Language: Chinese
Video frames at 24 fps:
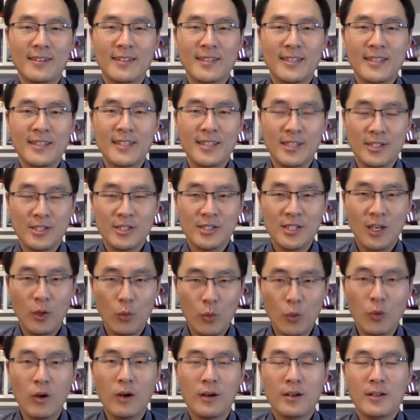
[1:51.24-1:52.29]
也是让
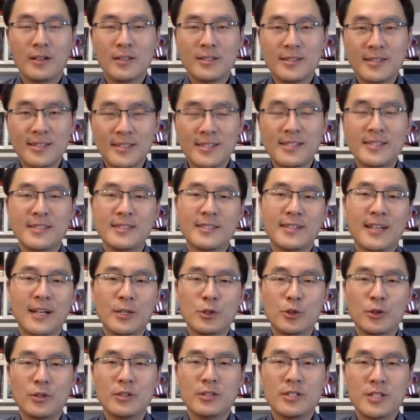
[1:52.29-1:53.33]
我自己感
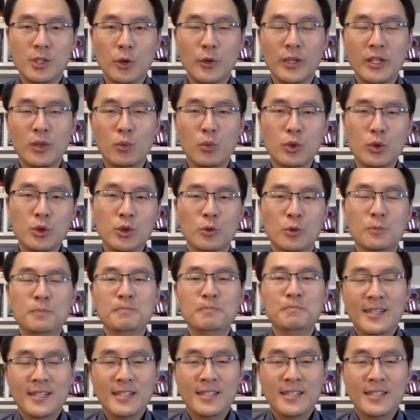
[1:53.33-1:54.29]
觉受益无穷。